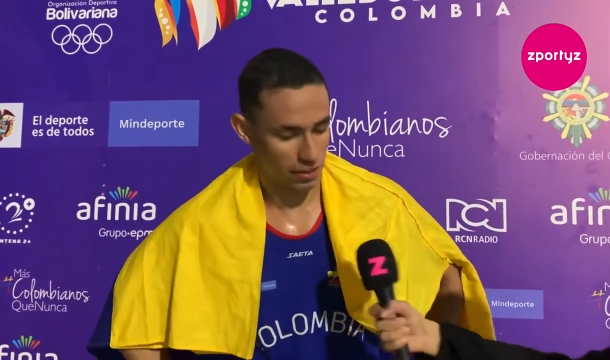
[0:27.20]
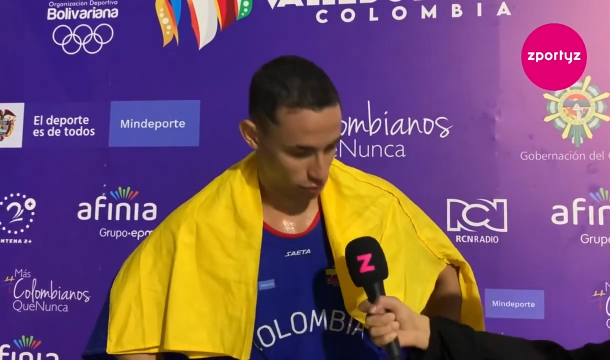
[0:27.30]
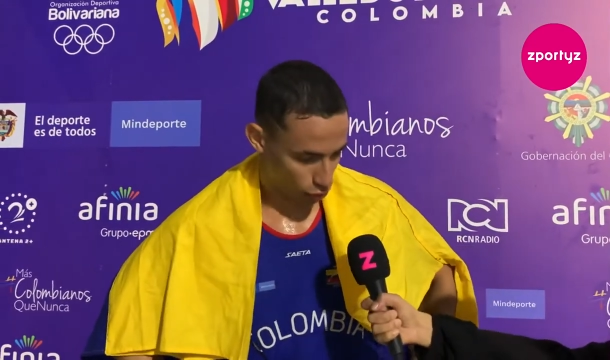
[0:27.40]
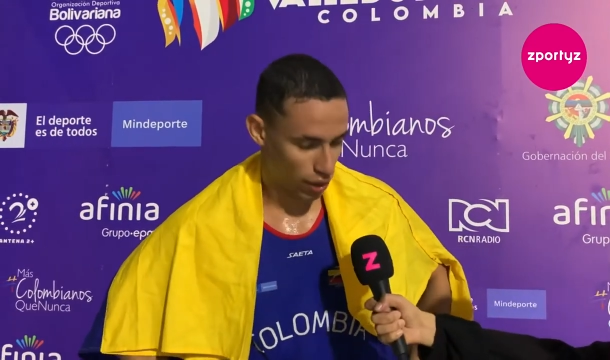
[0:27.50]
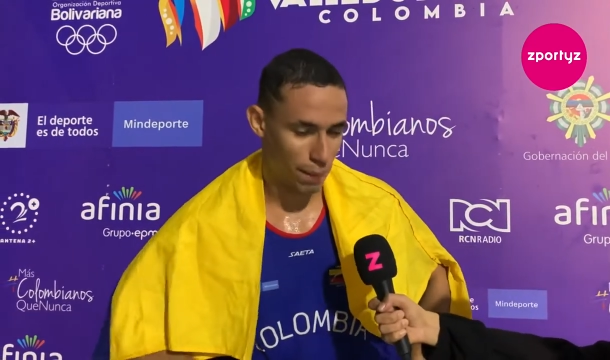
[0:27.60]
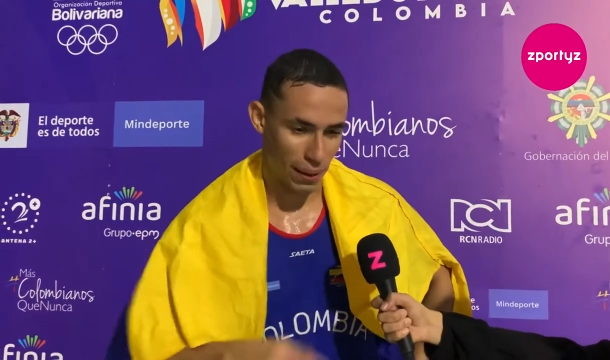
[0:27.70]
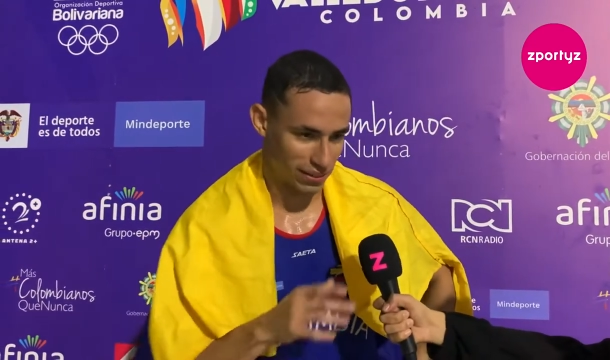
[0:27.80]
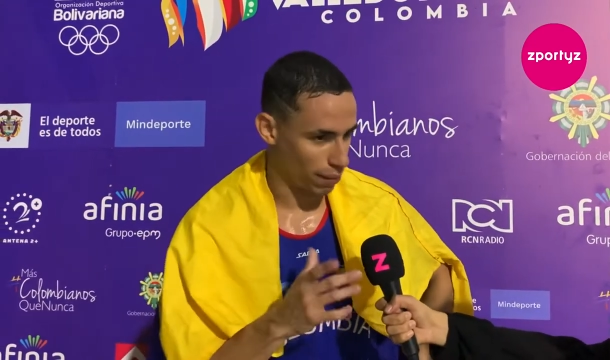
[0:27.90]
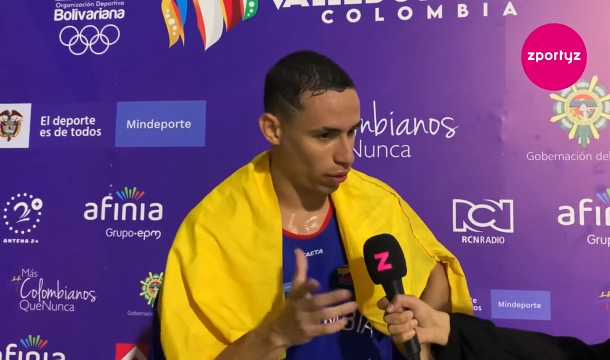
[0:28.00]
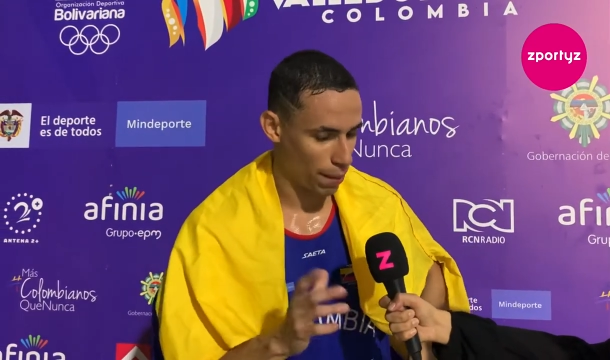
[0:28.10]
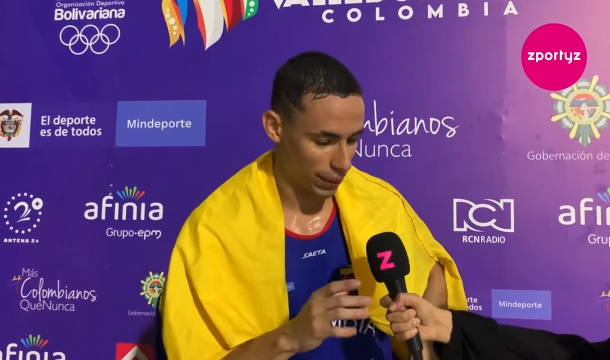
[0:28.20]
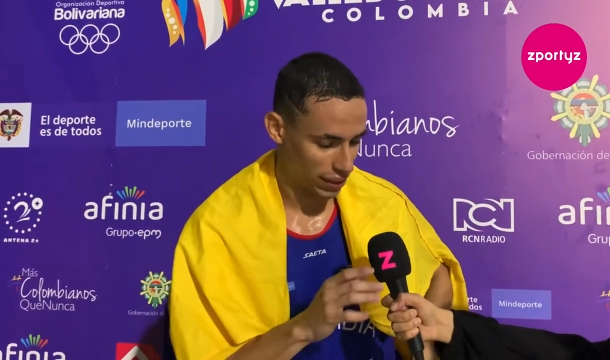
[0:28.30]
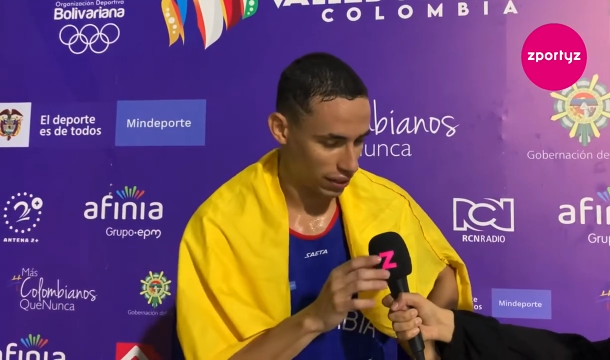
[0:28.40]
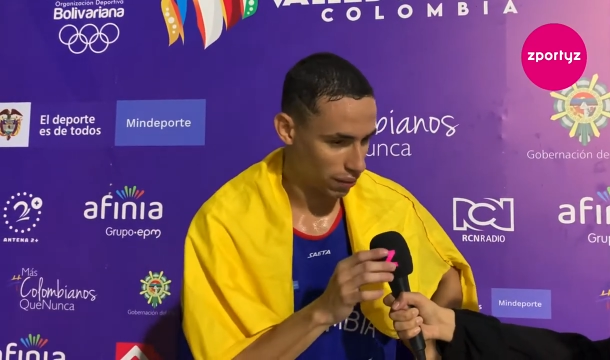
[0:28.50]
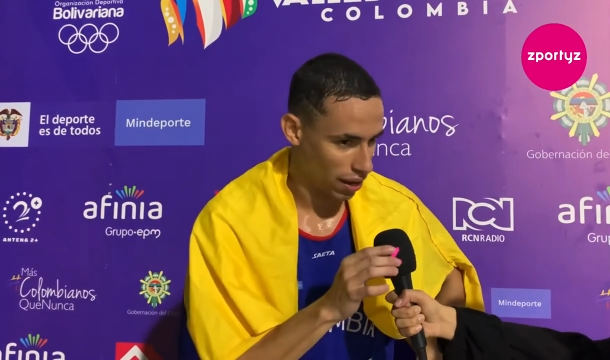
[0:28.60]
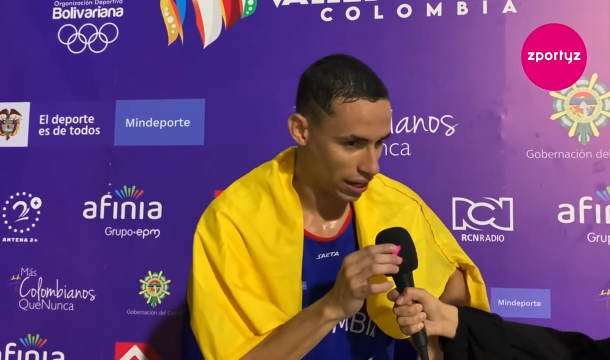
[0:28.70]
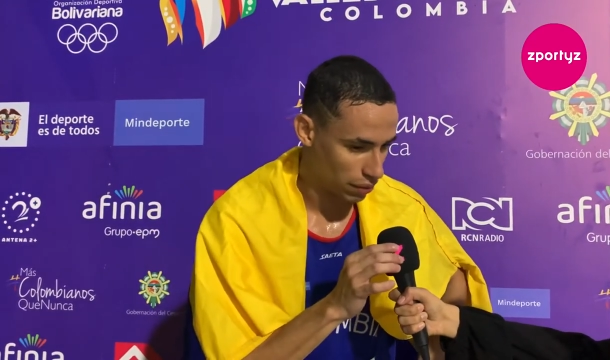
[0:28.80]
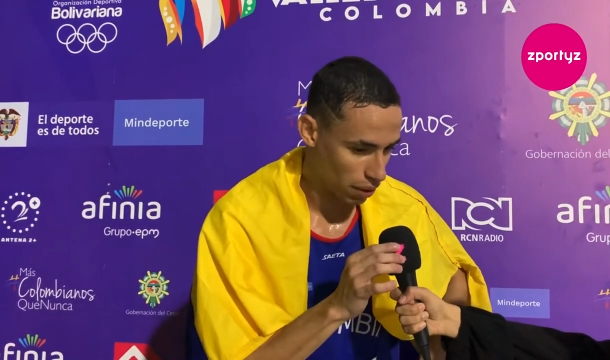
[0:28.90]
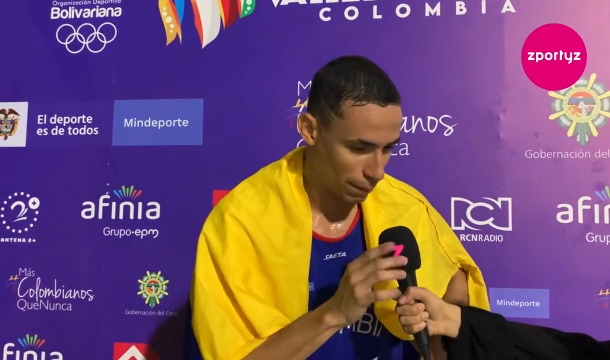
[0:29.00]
Sobrepasamos las expectativas a nivel